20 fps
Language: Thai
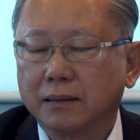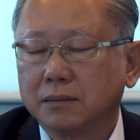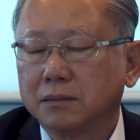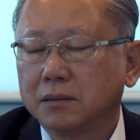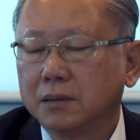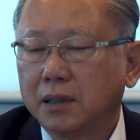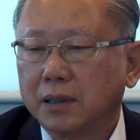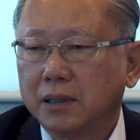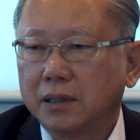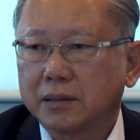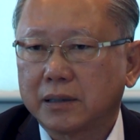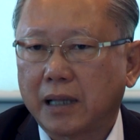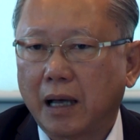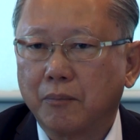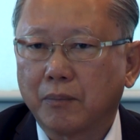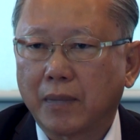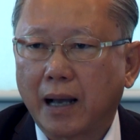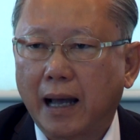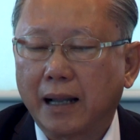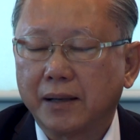ร
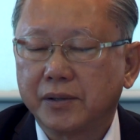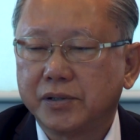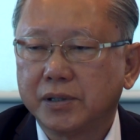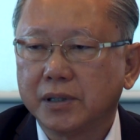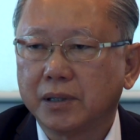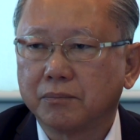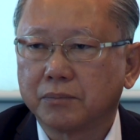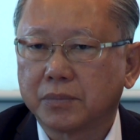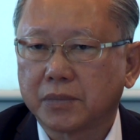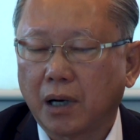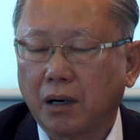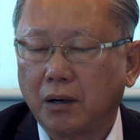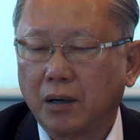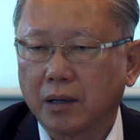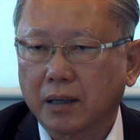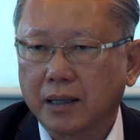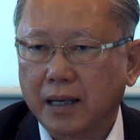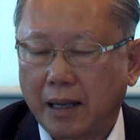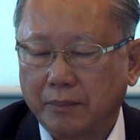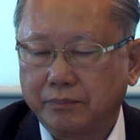ทำงานเชื่อมต่
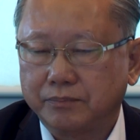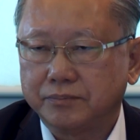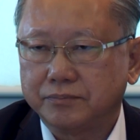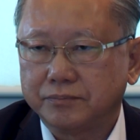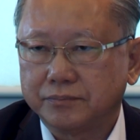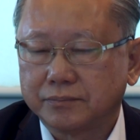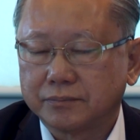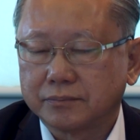อกับ